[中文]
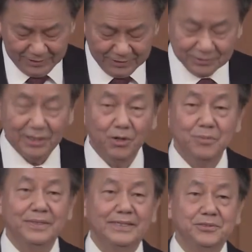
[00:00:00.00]
就是
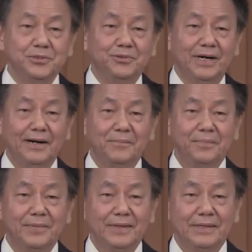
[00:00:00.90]
后面那句
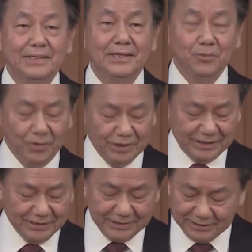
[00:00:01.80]
话：“我
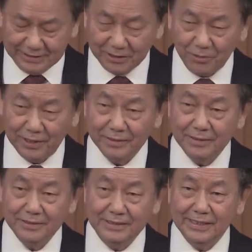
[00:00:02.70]
是世界的光。”
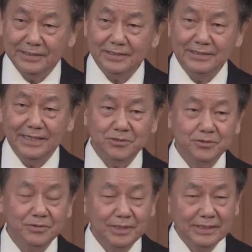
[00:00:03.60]
也是耶
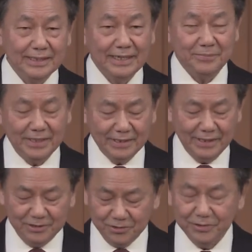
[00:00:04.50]
稣给他们一个
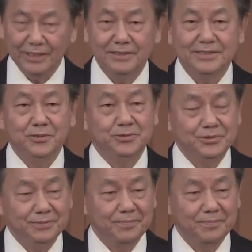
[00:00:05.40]
很重要的教训。